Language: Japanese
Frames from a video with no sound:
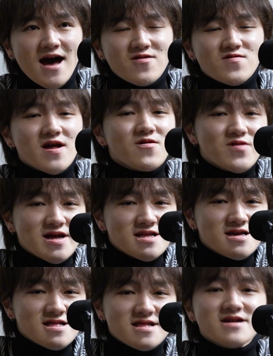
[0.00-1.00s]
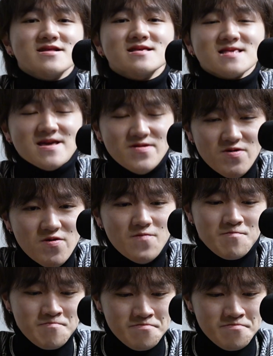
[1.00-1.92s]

あの、名古屋に行ったんですけど、